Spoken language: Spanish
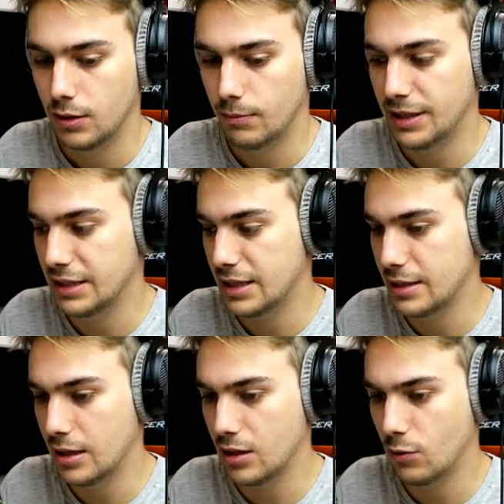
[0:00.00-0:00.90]

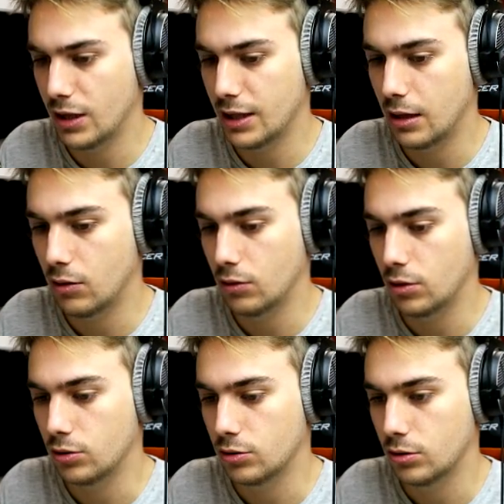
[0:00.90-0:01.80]
26 de 50.
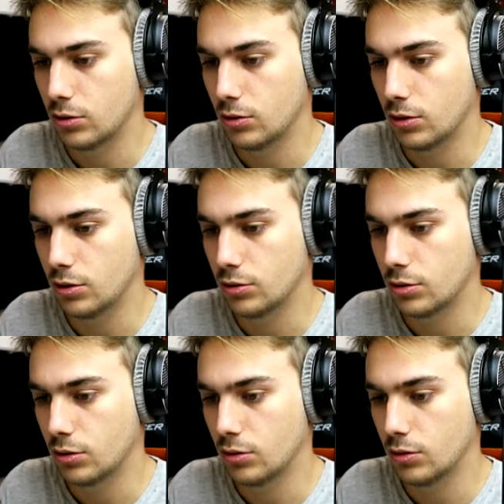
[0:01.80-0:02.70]
odios
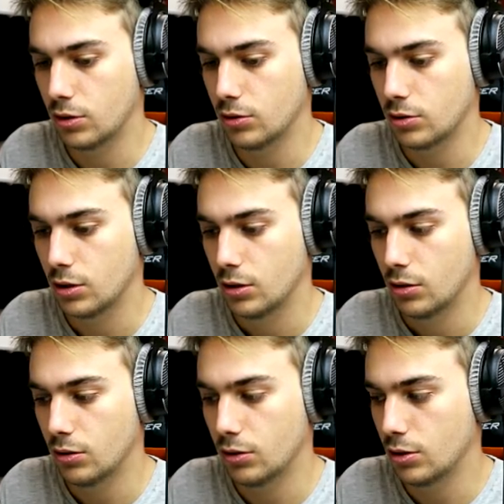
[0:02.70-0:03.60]
odios odios
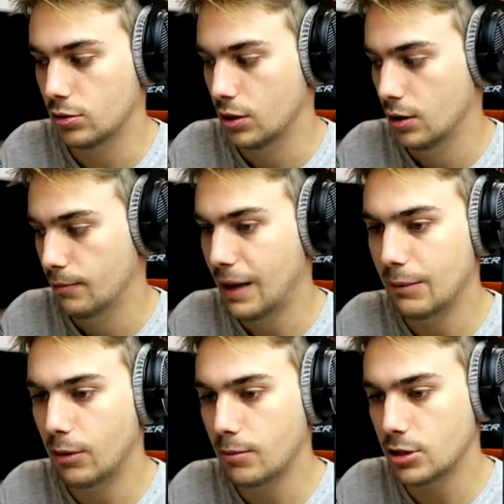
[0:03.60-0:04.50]
odios
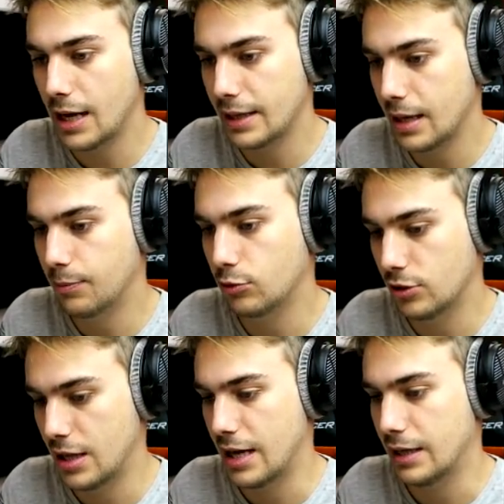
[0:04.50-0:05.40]
Vale, volvamos aquí al punto
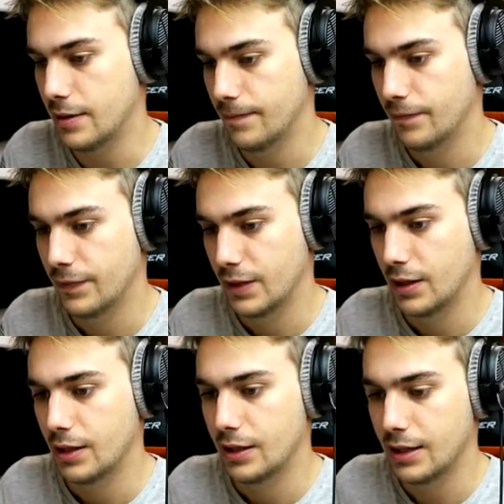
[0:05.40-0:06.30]
este de aquí.
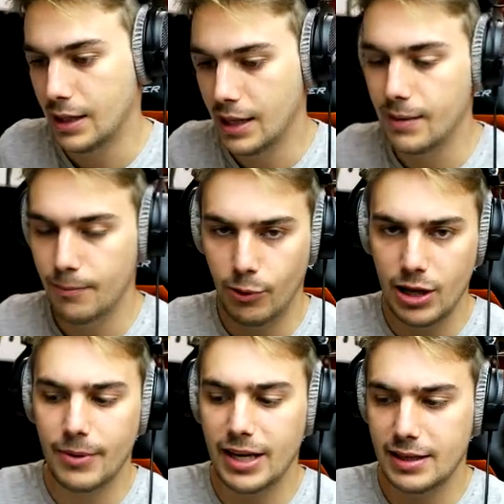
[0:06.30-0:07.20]
Y
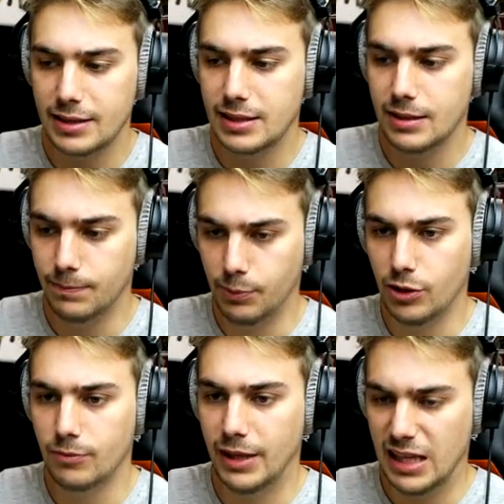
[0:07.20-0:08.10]
voy a ver si
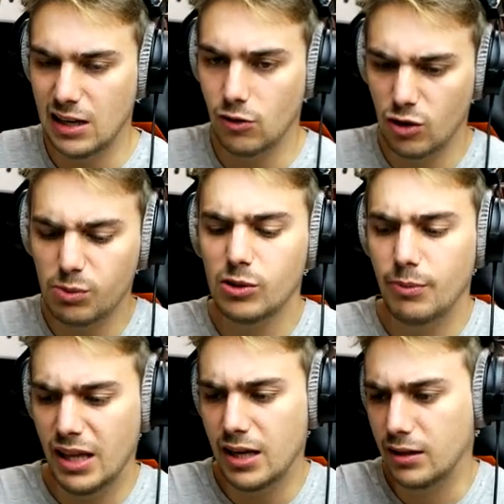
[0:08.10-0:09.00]
puedo empezar o no puedo
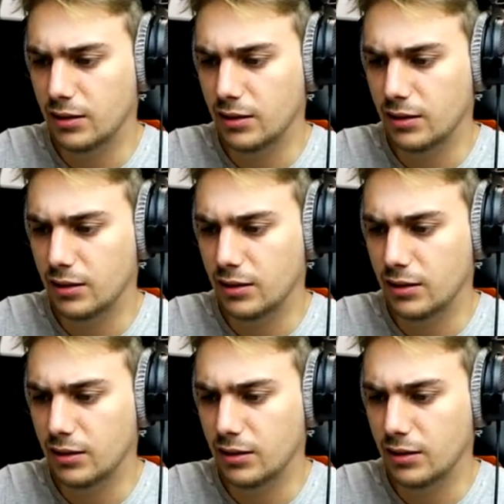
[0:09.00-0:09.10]
empezar.